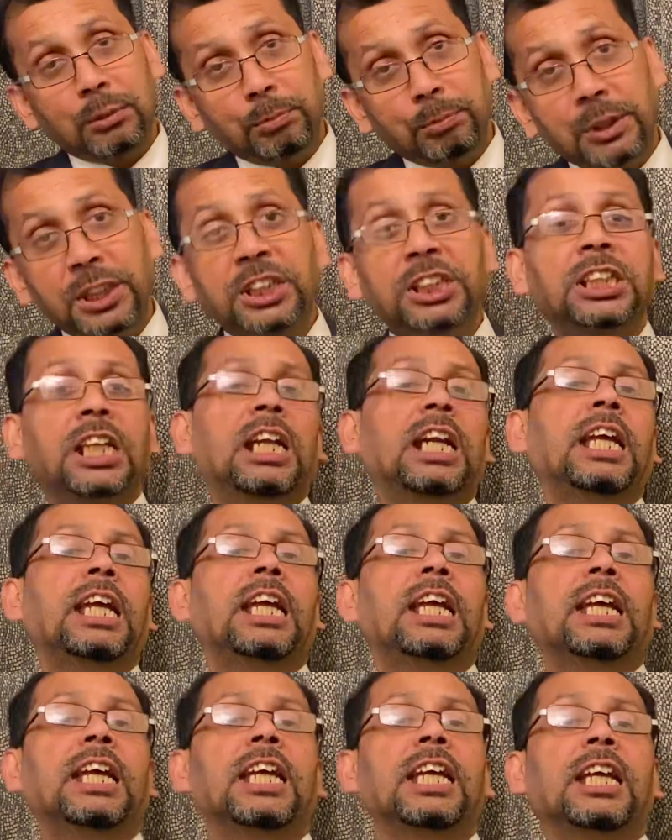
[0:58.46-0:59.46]
দুই সালে
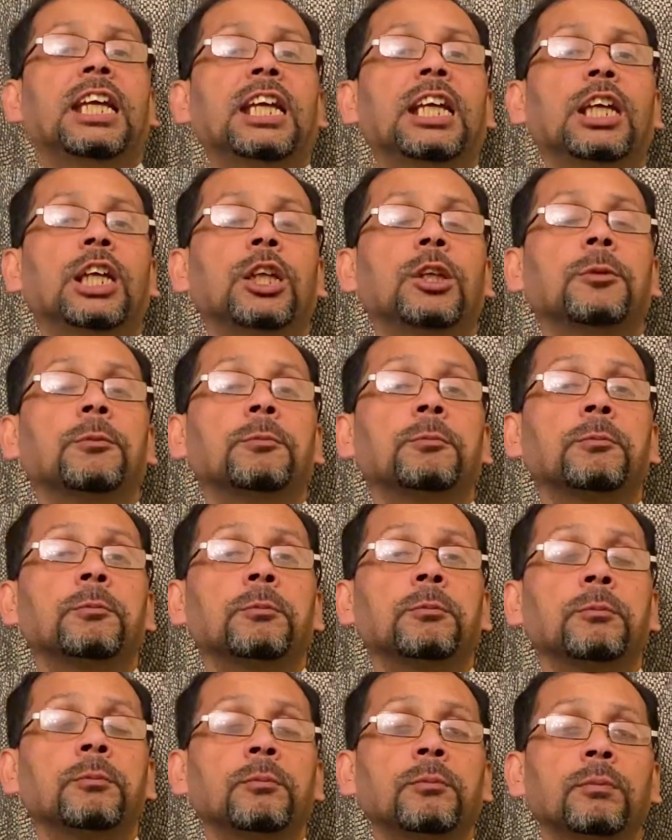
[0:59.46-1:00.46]
এই
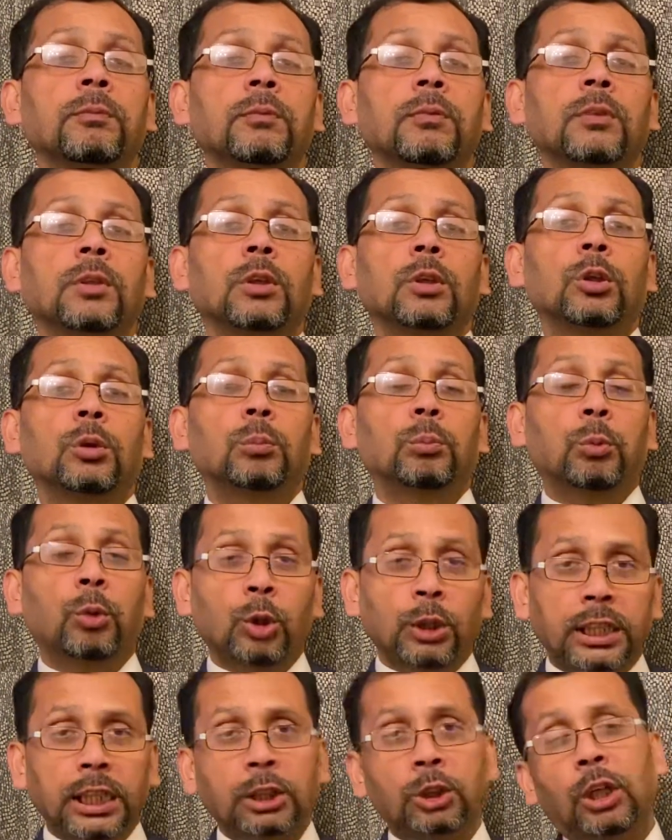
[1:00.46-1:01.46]

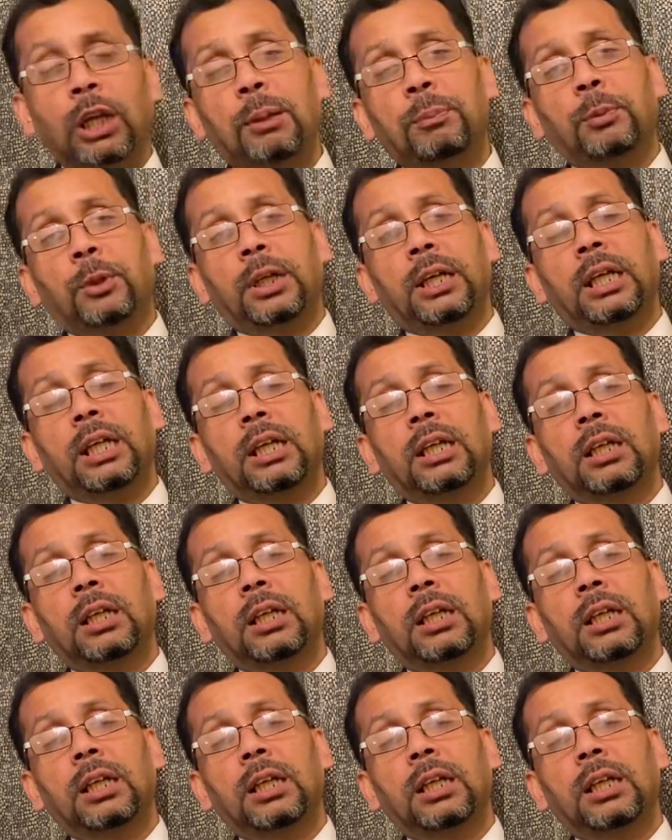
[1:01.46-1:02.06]
ভুলটা ধরা পড়ে